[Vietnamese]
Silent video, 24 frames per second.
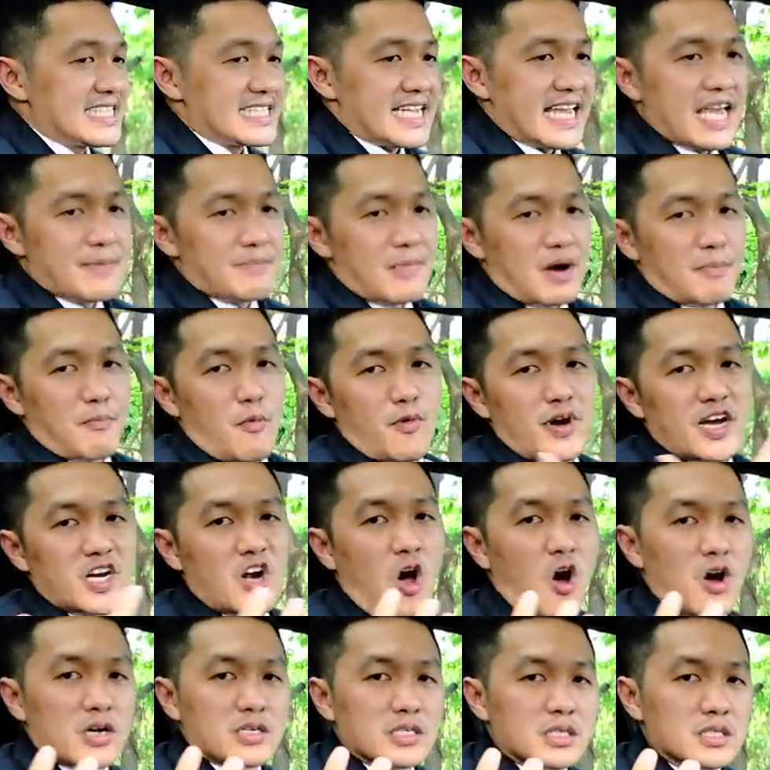xe mà một cái
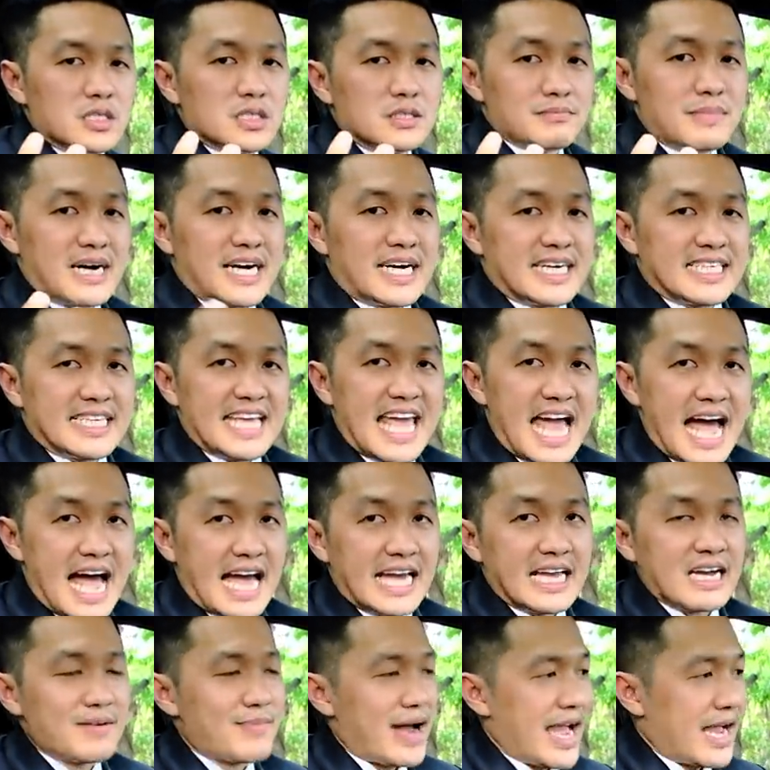đoạn đường mà
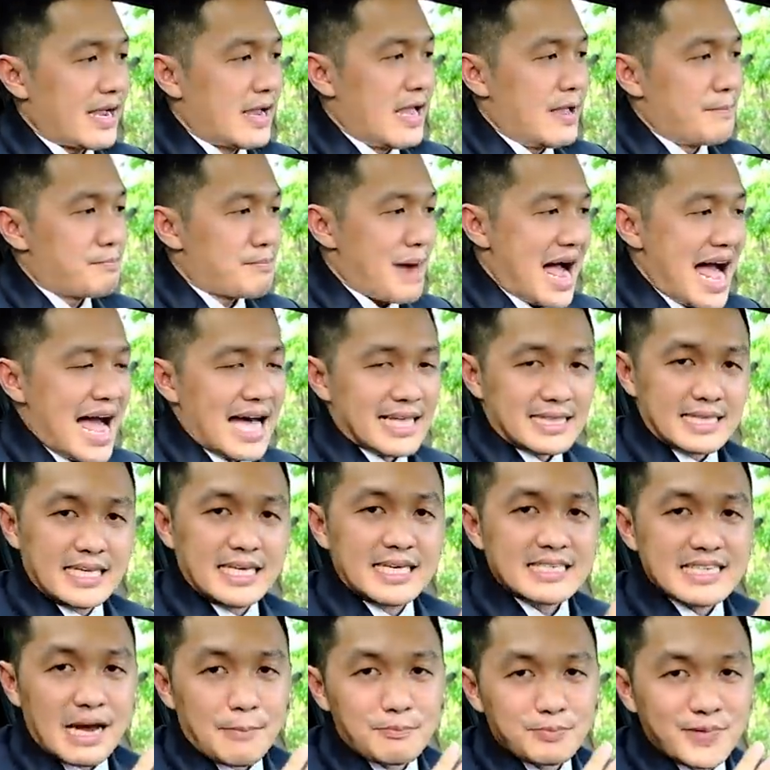dài các bạn 3
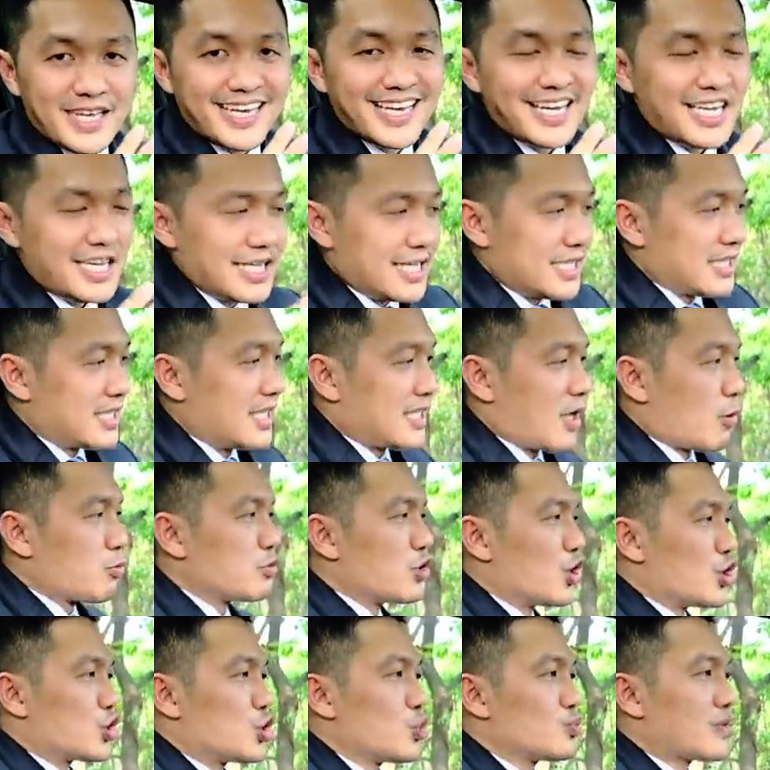tiếng 5 tiếng thì thông
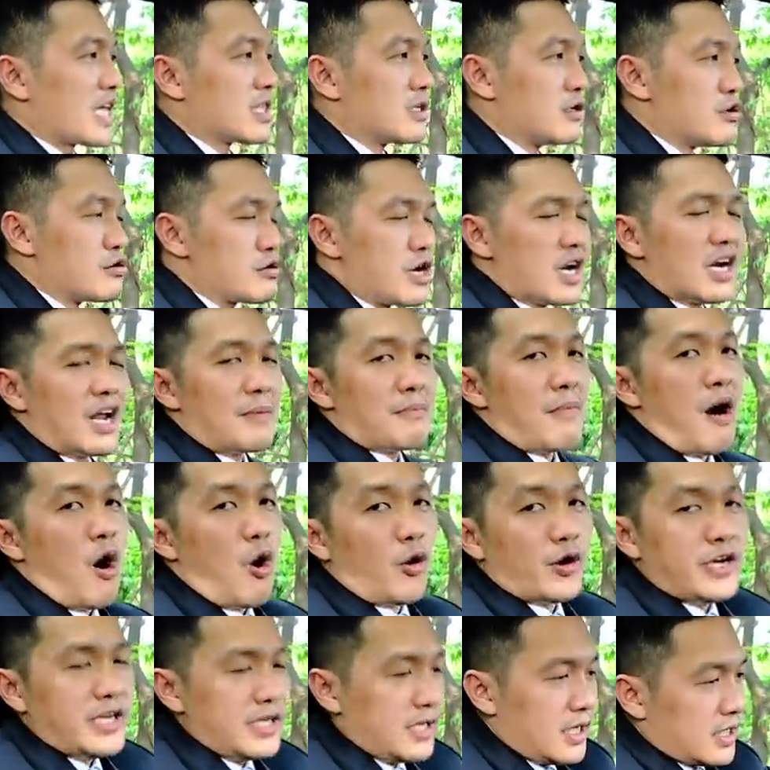thường chúng ta thường rất là
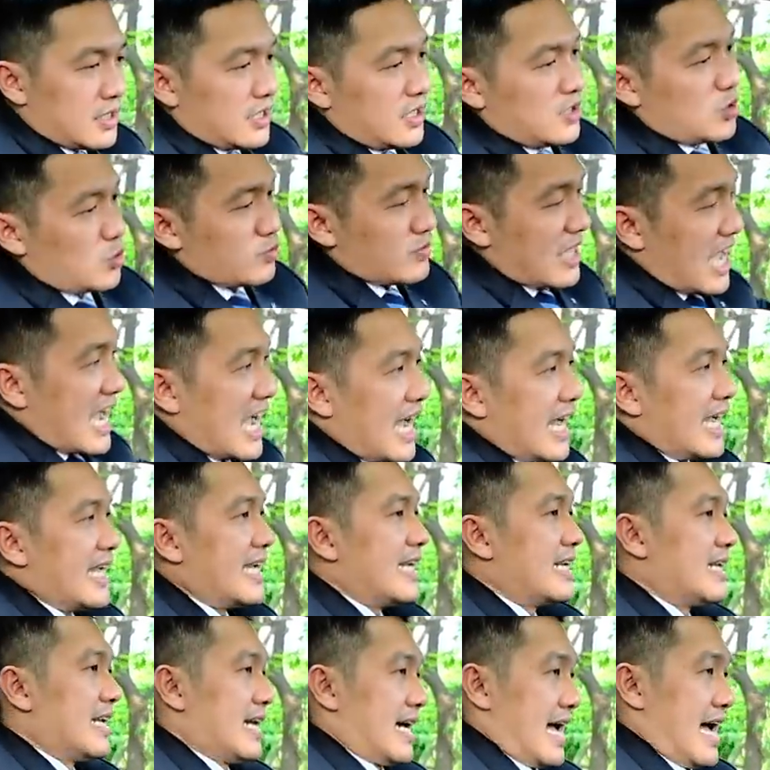mỏi thì chúng ta
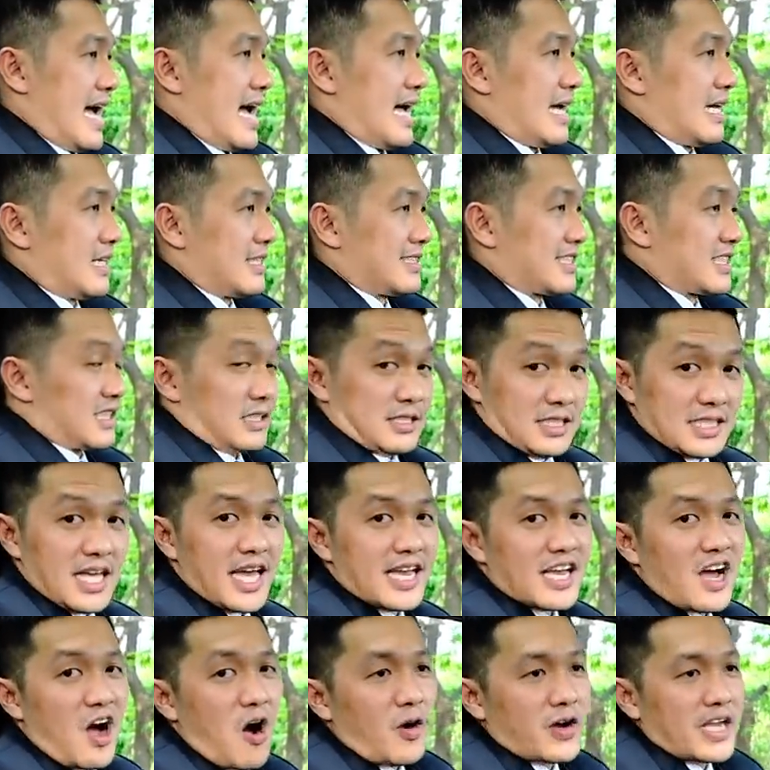hay là sửa
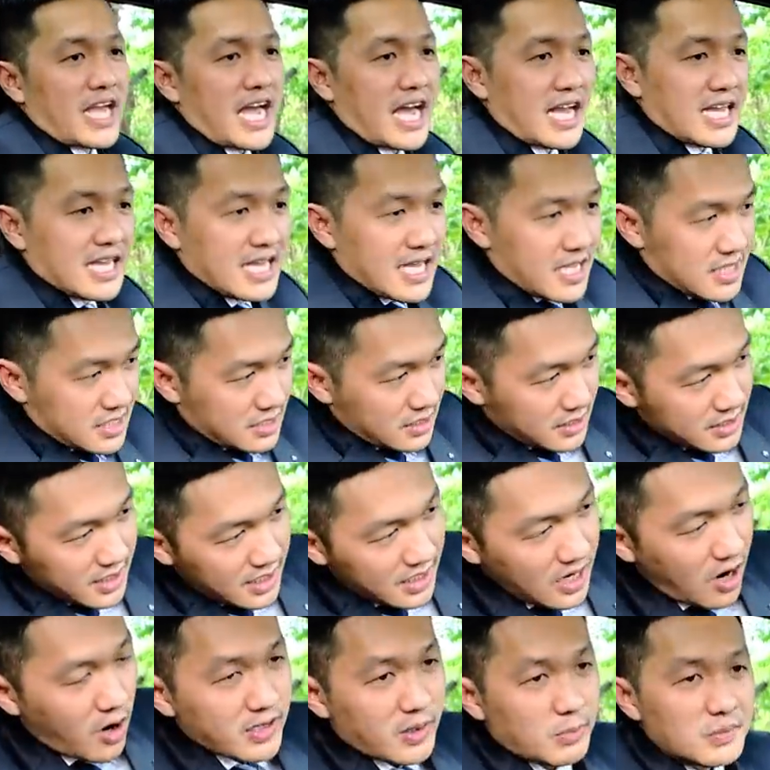thế ngồi ha sửa
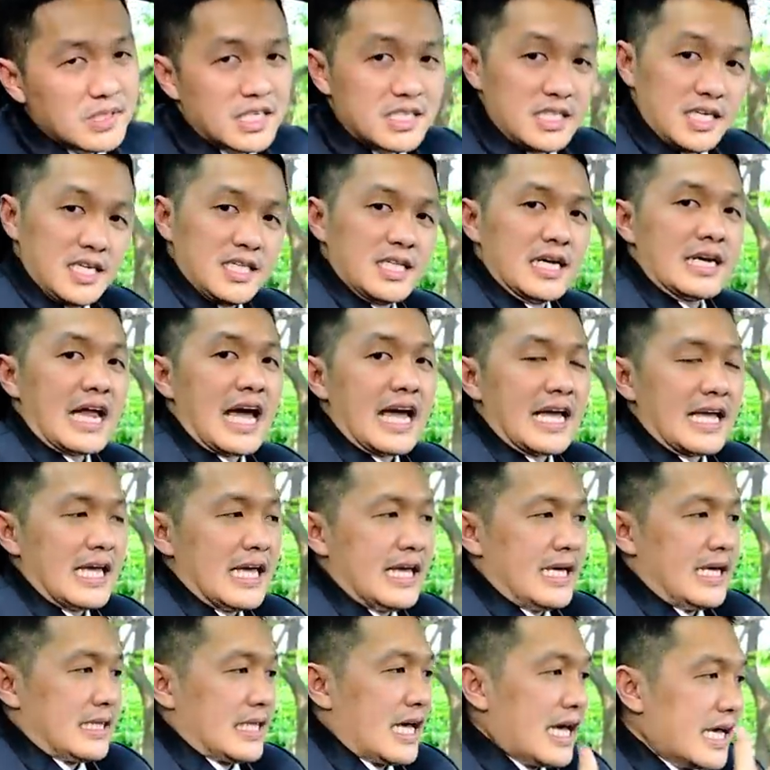thế ngồi giống như như thế này
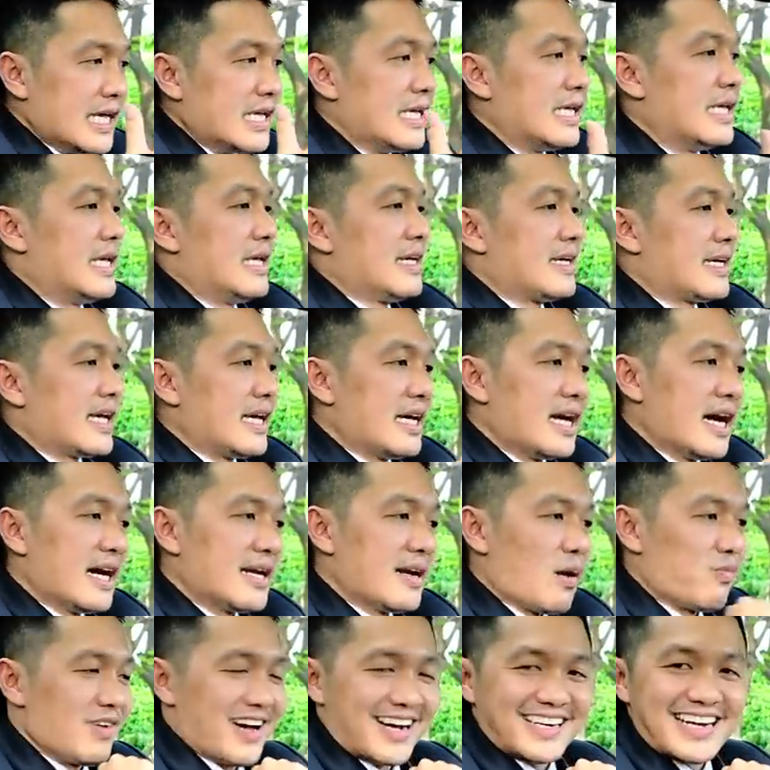thì cái
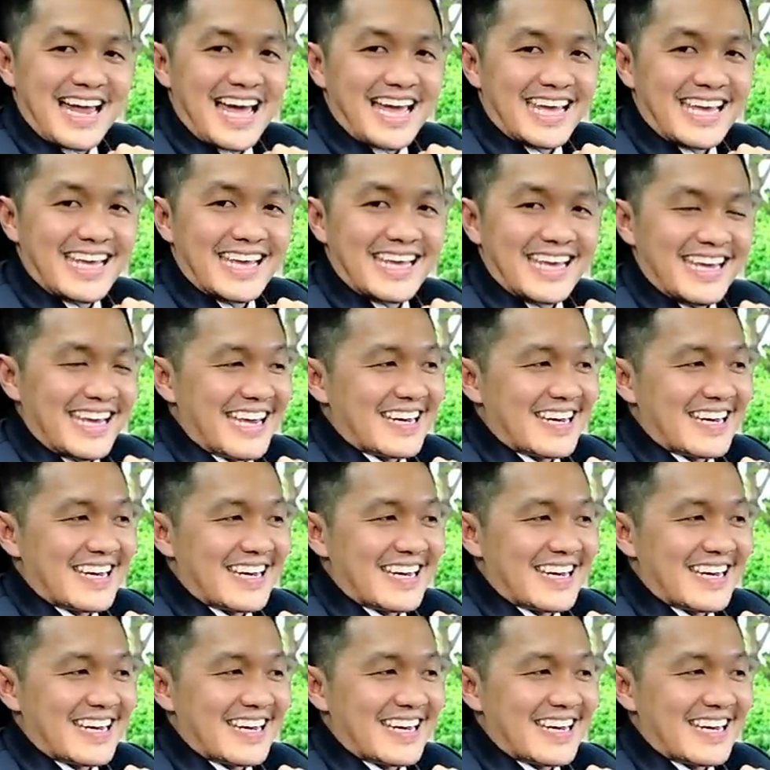ghế động lực này